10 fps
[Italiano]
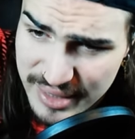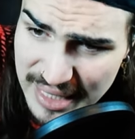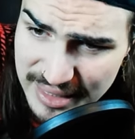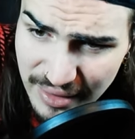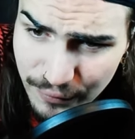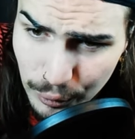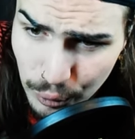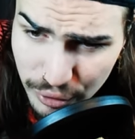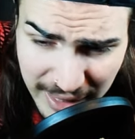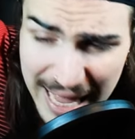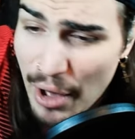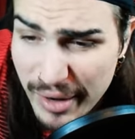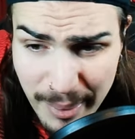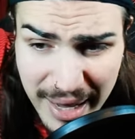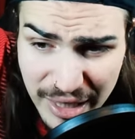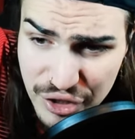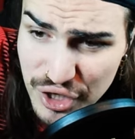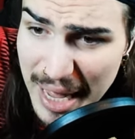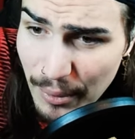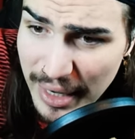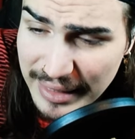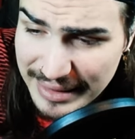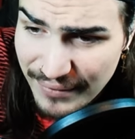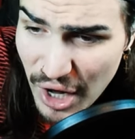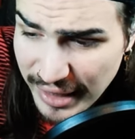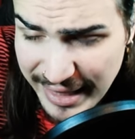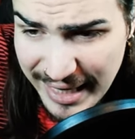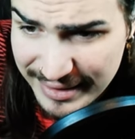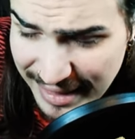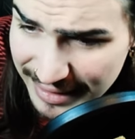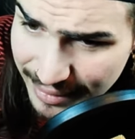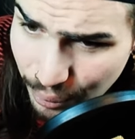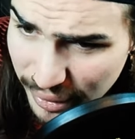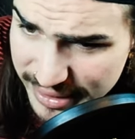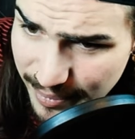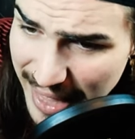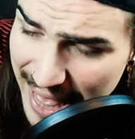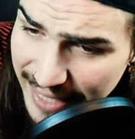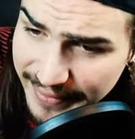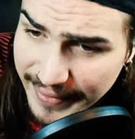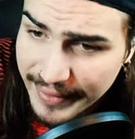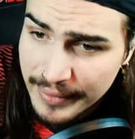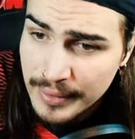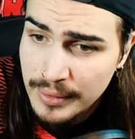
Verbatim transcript: senza l'infortunio di Leo? Ripareggiamo un'altra volta che a tratti pure si perde.